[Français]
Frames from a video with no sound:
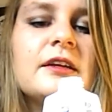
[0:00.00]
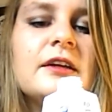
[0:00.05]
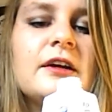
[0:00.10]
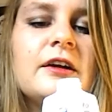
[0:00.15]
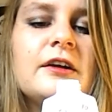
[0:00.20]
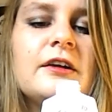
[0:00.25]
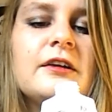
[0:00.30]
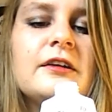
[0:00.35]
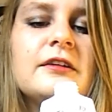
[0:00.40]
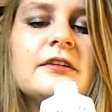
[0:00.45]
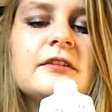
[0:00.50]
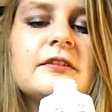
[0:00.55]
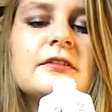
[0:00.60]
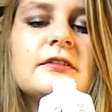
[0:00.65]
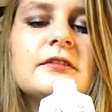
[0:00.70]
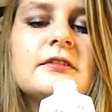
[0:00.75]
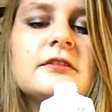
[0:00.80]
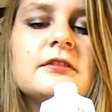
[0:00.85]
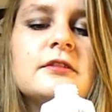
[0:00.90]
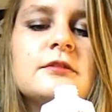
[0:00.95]
Euh,
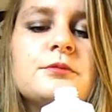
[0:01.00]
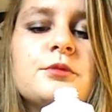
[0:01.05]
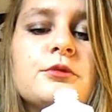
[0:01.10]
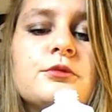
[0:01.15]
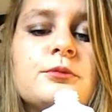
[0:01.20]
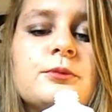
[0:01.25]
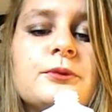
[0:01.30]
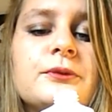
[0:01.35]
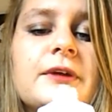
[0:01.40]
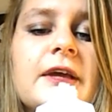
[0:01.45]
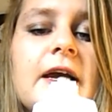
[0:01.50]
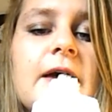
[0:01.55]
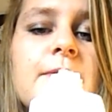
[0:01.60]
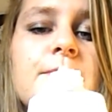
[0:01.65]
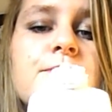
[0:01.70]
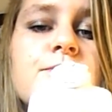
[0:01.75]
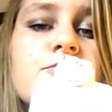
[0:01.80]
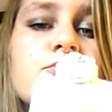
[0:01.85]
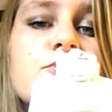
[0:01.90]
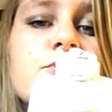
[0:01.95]
pour vous montrer un
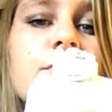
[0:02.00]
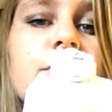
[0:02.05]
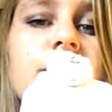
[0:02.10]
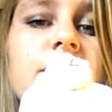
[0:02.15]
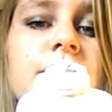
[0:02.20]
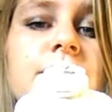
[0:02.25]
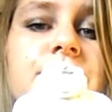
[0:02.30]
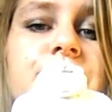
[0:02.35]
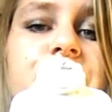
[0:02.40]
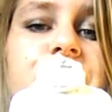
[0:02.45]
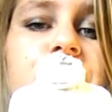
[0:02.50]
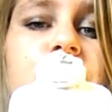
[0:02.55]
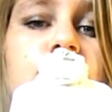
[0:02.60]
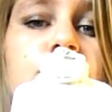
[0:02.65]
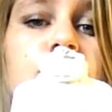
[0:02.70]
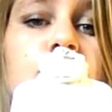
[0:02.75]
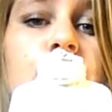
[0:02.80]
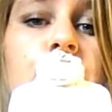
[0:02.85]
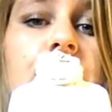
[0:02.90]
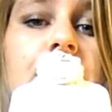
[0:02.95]
peu, euh,
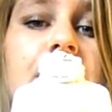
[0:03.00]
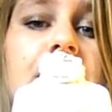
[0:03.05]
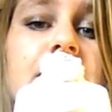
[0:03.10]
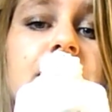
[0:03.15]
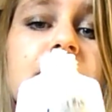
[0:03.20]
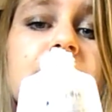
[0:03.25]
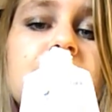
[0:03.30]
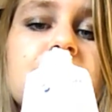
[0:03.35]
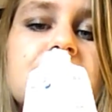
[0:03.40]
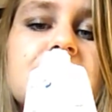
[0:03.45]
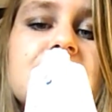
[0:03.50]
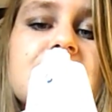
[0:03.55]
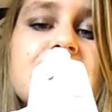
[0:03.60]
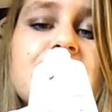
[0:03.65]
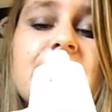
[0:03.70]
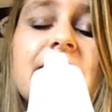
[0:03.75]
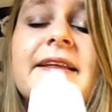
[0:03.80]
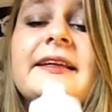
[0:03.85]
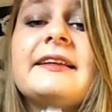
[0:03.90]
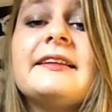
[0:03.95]
voilà,
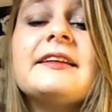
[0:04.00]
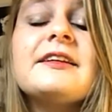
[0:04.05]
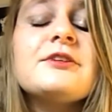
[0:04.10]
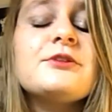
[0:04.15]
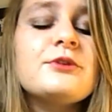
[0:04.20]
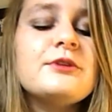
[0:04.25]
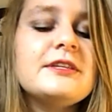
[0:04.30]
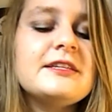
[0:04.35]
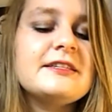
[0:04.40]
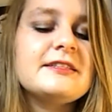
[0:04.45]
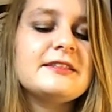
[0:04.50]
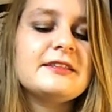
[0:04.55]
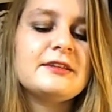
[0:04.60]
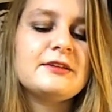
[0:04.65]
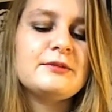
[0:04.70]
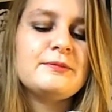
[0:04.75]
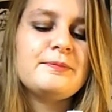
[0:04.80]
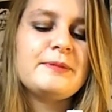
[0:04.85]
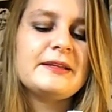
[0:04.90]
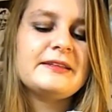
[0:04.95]
c'est pas très très joli,
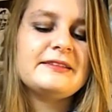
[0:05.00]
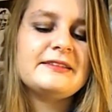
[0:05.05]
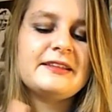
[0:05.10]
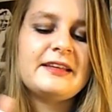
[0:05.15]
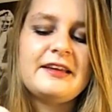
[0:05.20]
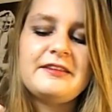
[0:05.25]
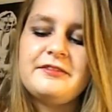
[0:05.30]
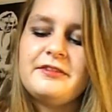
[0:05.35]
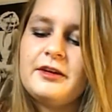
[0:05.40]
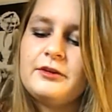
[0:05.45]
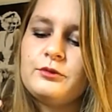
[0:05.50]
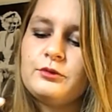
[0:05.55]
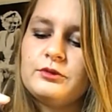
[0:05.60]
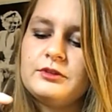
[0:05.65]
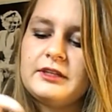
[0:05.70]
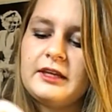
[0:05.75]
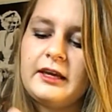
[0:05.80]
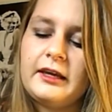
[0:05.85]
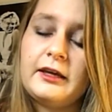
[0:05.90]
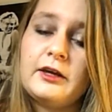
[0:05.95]
c'est une pâte très verte, on
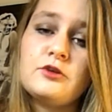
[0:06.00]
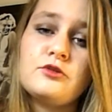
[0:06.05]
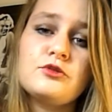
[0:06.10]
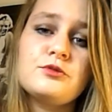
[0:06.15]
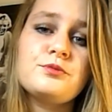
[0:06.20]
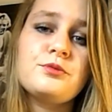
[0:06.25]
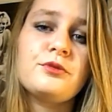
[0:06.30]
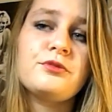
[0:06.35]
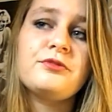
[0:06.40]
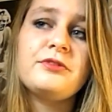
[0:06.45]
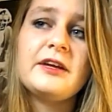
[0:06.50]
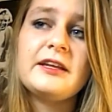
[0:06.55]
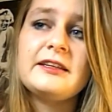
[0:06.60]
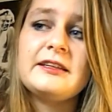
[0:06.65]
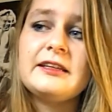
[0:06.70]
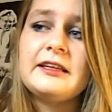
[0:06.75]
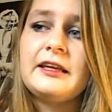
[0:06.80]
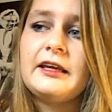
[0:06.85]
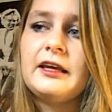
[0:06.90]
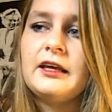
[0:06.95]
dirait quelque chose pour faire
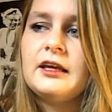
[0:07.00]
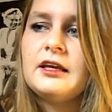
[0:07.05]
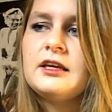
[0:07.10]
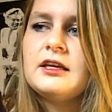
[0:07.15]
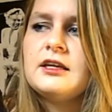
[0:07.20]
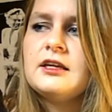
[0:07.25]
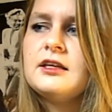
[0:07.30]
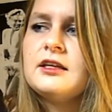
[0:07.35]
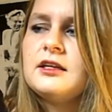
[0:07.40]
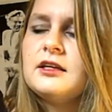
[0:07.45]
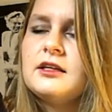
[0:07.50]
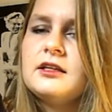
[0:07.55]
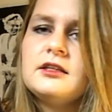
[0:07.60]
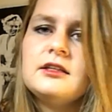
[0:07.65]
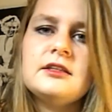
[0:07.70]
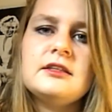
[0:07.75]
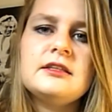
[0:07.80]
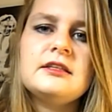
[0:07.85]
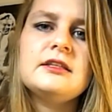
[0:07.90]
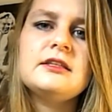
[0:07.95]
des,
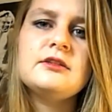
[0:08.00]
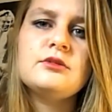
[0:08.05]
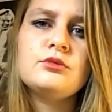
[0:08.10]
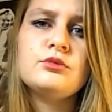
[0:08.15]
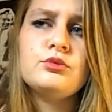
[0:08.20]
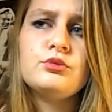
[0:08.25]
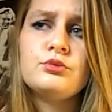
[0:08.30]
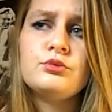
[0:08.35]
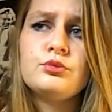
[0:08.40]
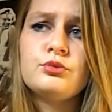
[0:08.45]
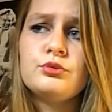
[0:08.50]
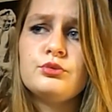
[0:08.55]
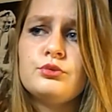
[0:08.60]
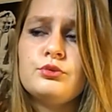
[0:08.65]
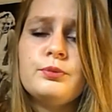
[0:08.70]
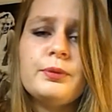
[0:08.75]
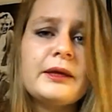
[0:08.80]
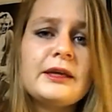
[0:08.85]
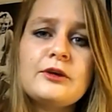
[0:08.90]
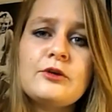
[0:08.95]

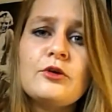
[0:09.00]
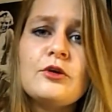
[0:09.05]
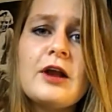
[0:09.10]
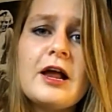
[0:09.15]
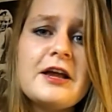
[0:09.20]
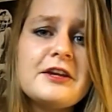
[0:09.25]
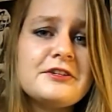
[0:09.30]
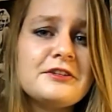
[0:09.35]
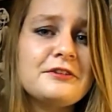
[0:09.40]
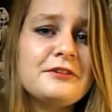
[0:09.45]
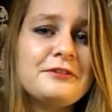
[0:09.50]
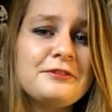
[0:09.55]
du, bricolage